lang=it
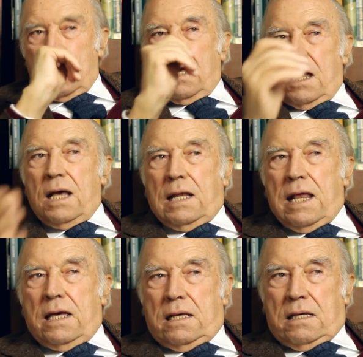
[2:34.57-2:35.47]
E
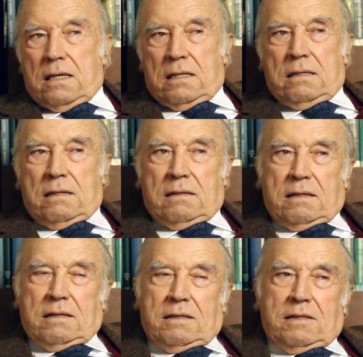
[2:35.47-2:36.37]
lei eh,
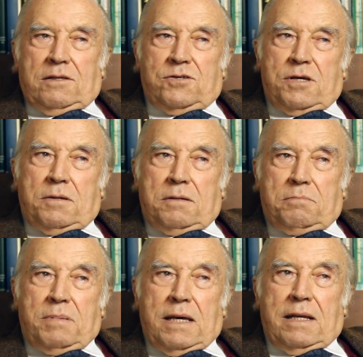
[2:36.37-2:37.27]
eh, dice
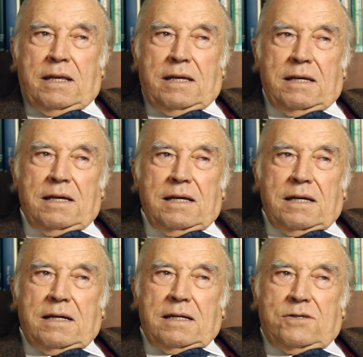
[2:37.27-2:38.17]
bene,
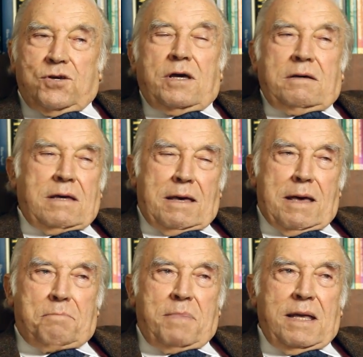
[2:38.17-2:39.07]
cioè, è
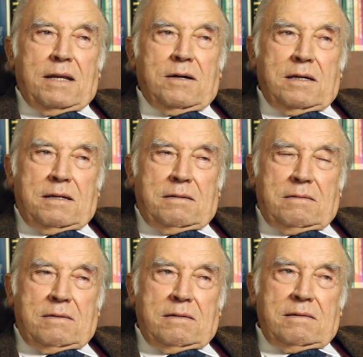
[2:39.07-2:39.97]
bene eh,
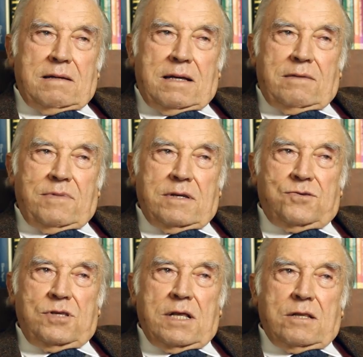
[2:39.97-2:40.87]
eh aver
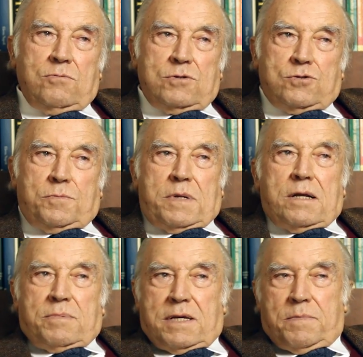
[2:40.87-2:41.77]
citato questo brano
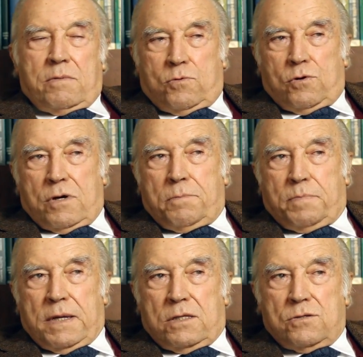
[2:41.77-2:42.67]
perché è proprio quello che
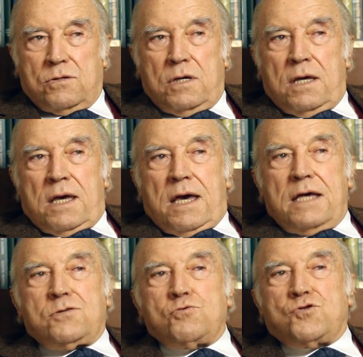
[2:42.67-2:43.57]
penso. È
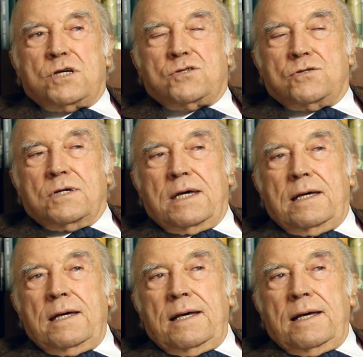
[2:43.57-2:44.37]
successo che